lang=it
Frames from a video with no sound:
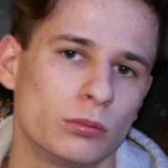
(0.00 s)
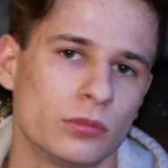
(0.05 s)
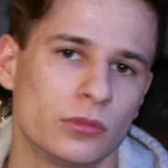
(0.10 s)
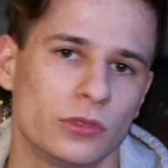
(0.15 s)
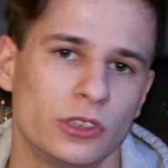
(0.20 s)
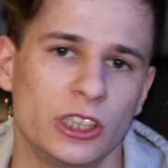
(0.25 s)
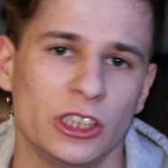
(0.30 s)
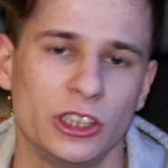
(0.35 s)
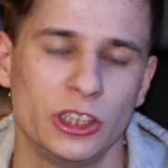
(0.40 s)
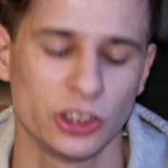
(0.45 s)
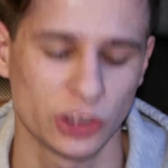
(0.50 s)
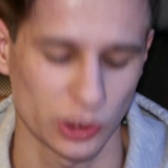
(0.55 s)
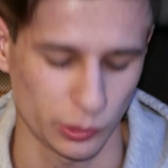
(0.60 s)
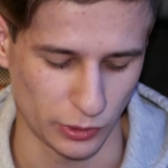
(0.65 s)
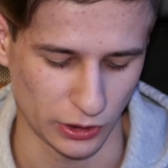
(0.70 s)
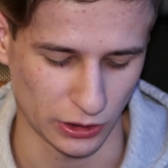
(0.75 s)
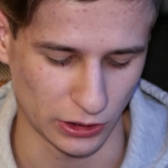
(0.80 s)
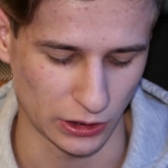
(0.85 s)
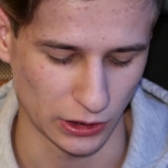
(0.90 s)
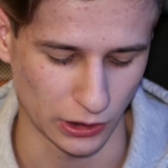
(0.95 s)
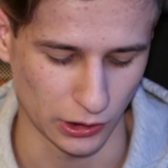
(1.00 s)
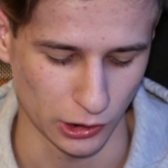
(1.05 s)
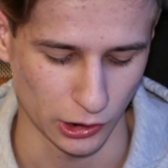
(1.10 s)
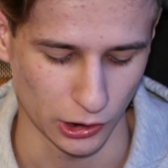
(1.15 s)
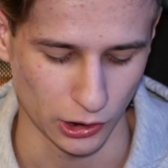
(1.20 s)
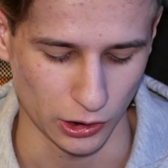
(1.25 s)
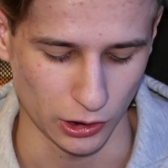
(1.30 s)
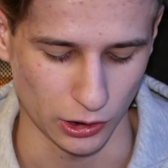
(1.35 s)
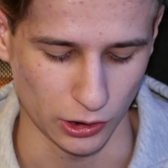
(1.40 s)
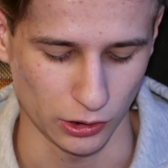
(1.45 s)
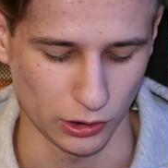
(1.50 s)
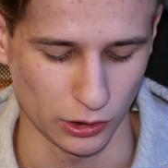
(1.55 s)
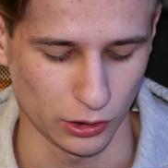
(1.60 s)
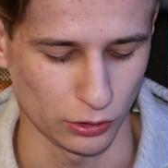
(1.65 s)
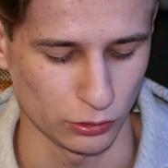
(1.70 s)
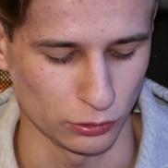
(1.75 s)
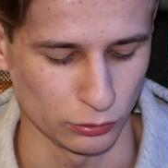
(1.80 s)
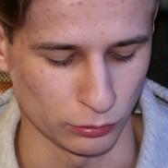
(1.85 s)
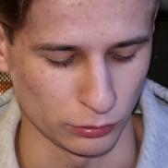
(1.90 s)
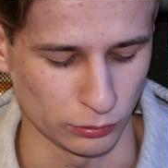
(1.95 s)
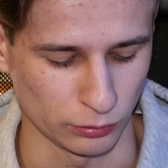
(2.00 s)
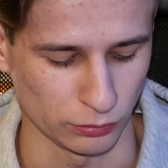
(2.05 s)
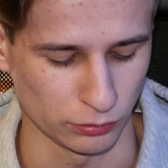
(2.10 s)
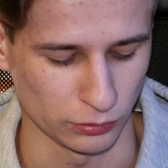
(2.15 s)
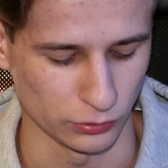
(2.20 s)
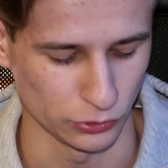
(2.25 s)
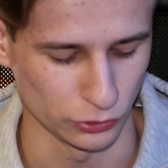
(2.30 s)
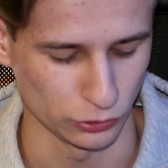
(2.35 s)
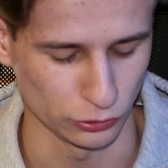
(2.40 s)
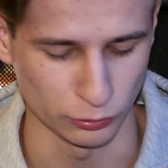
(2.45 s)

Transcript: decisamente eh, un,